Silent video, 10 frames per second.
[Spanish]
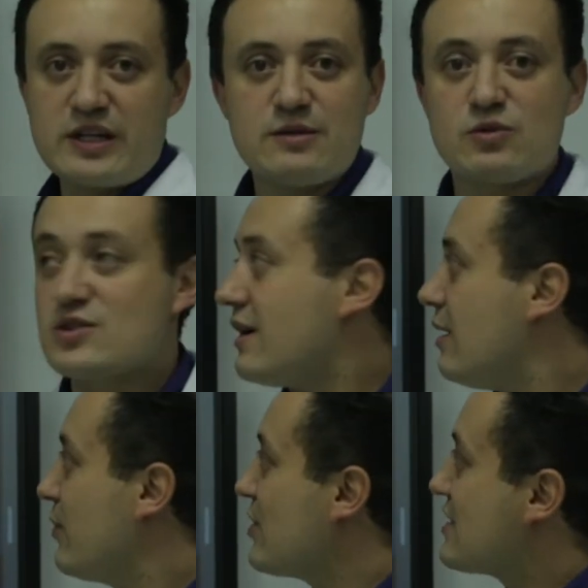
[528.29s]
que les
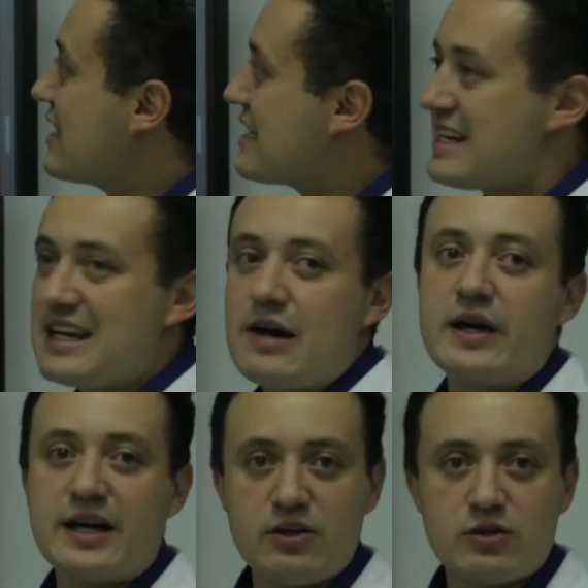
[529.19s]
mostraba, pero este ya es el
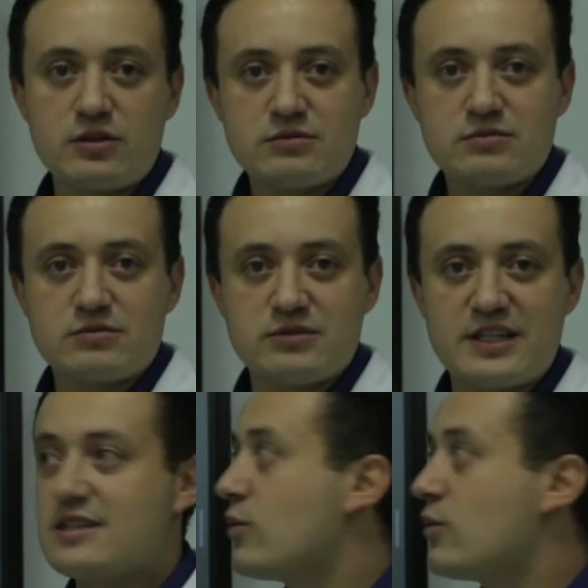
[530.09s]
navegador desde